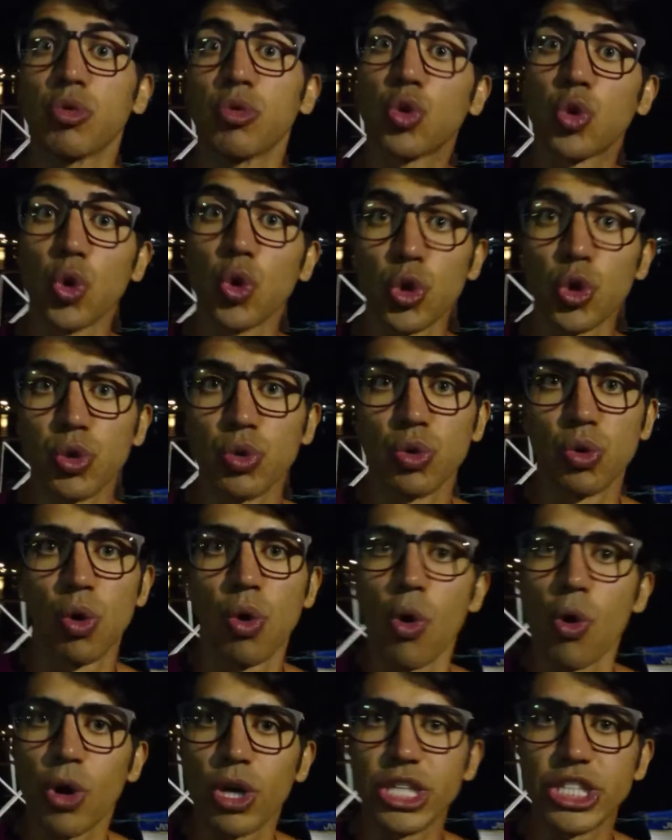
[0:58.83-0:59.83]
Tudo
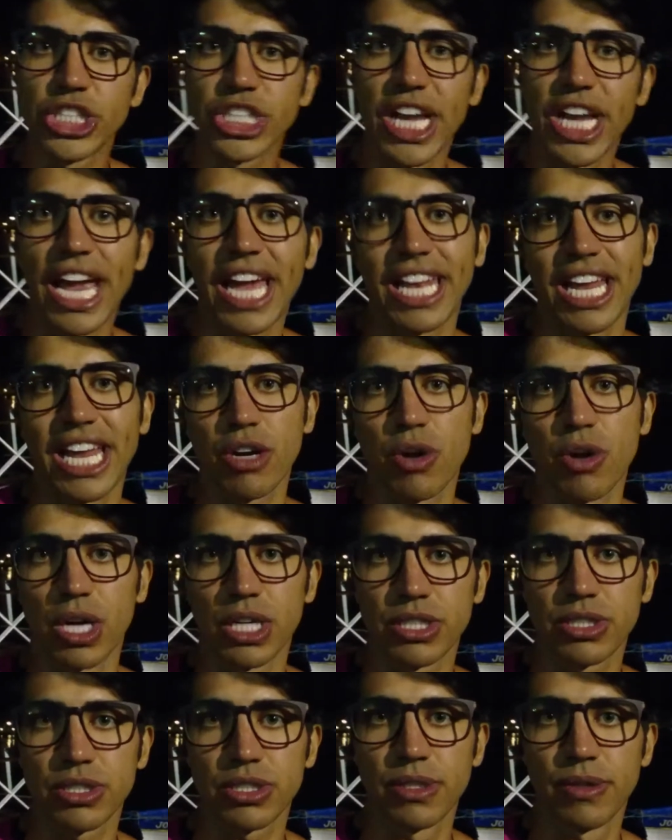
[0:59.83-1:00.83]
hoje é
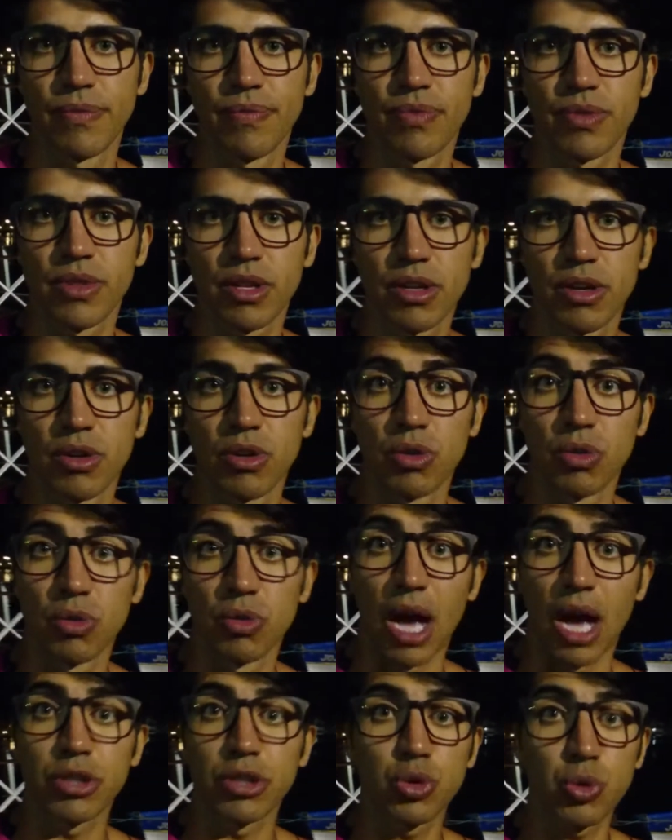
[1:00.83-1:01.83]
negócio.
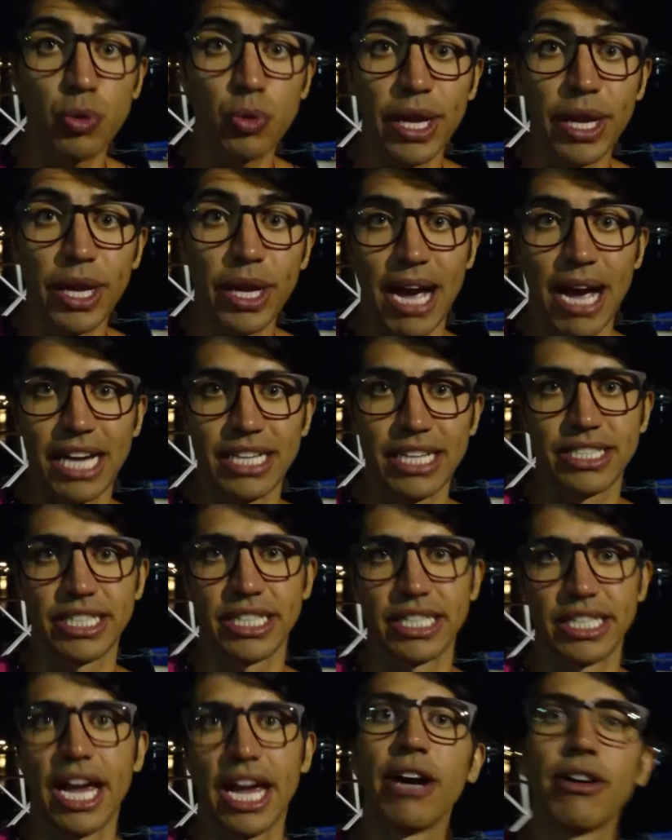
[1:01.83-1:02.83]
A sua imagem
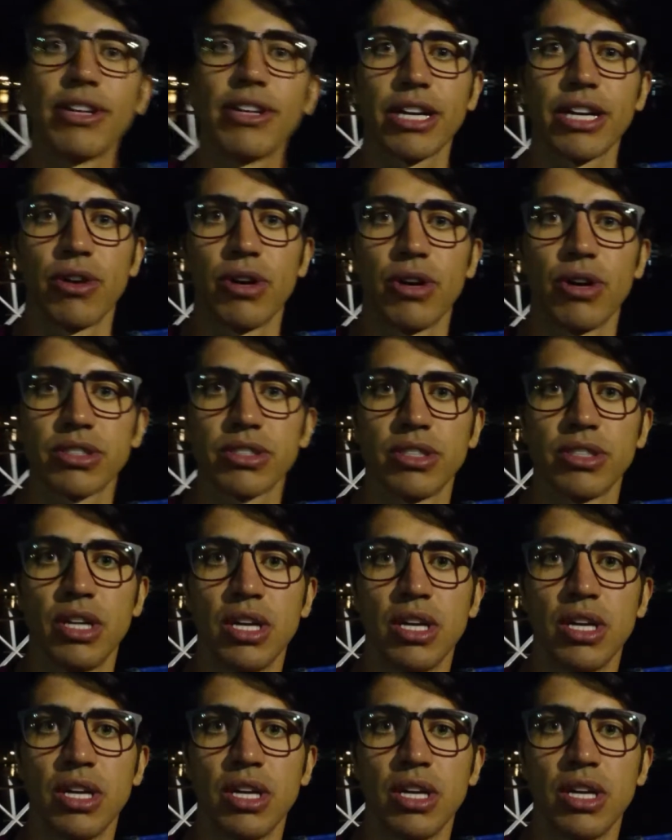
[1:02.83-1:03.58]
é um negócio.